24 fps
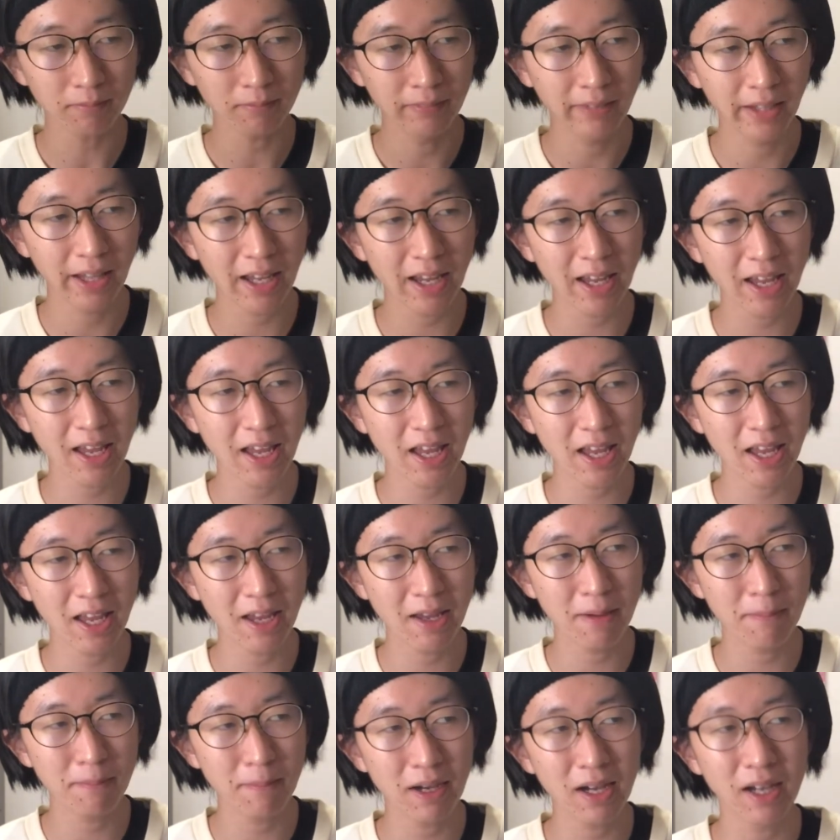
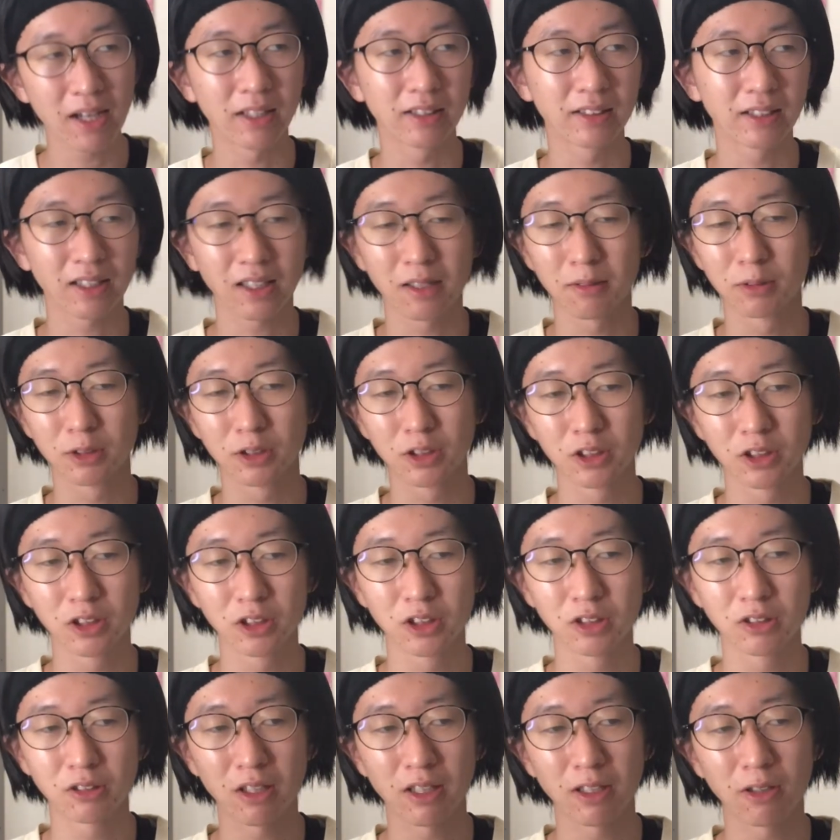でまあだから僕
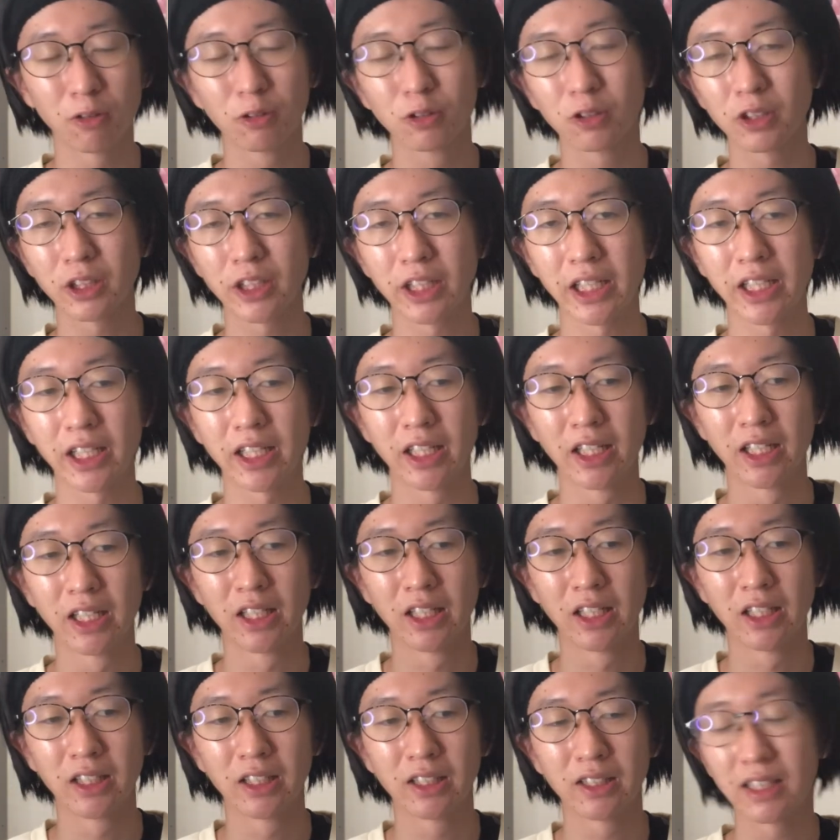は本当に
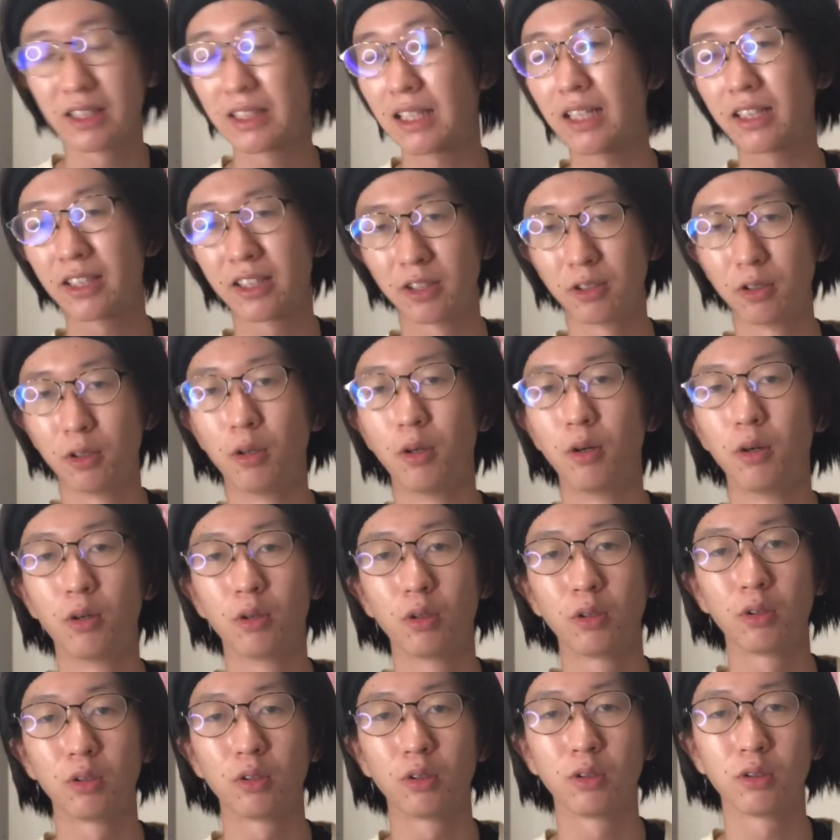ねさっきの
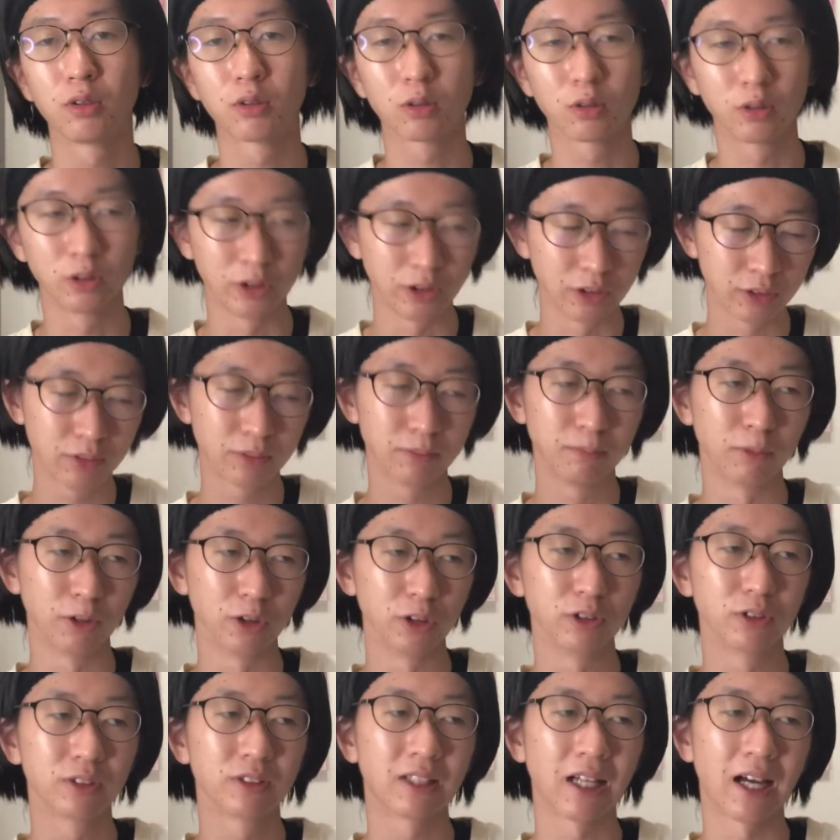こう言も
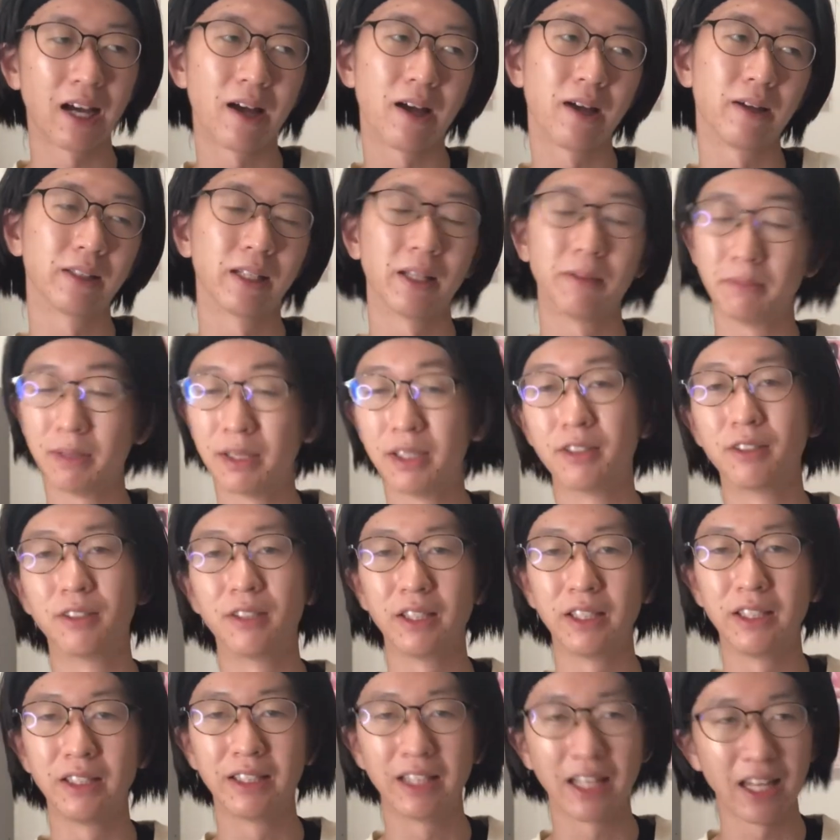言ったね見ぐ
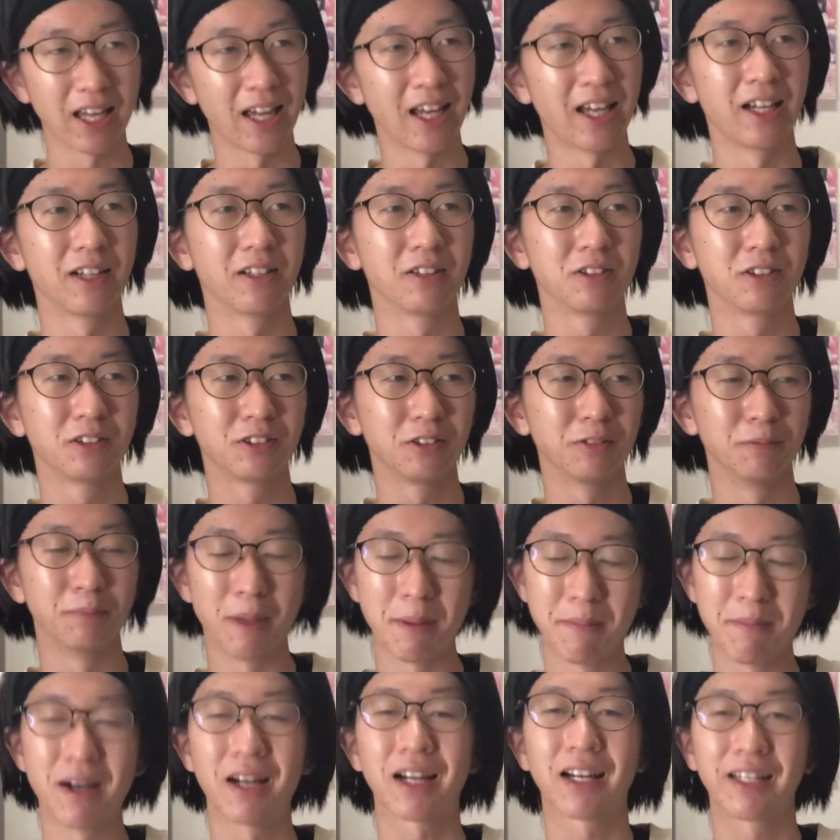りで
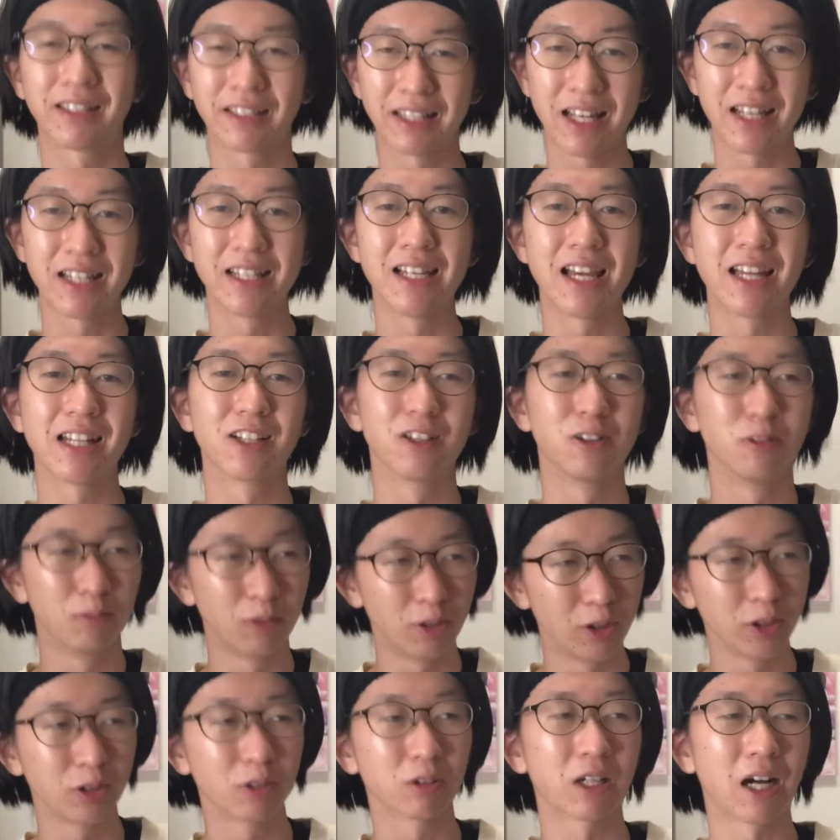メンバーがね嫌な
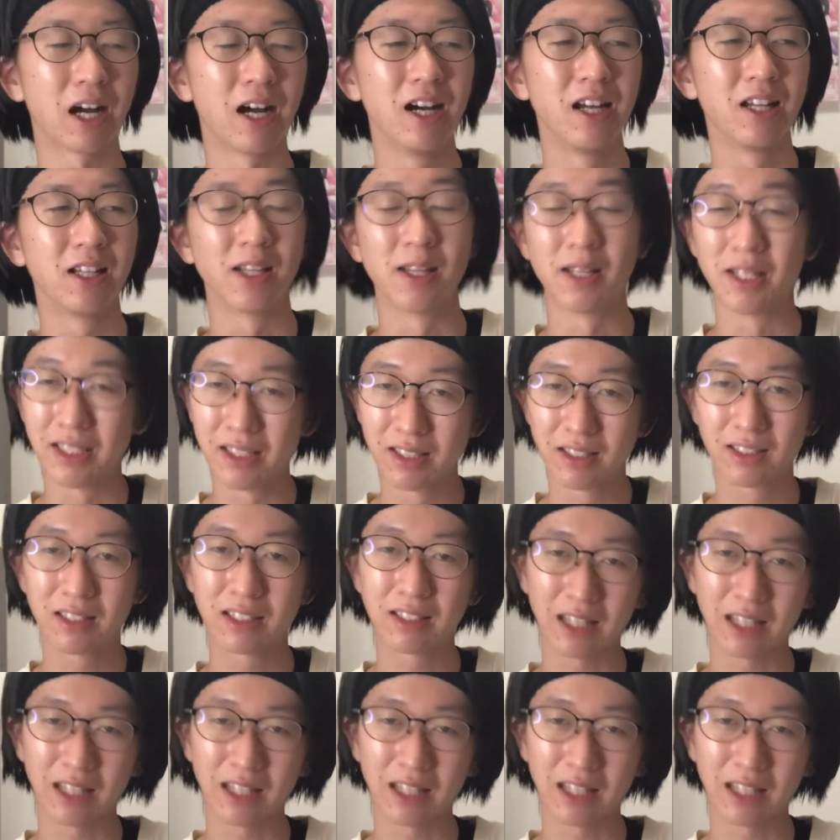思いとか、ね、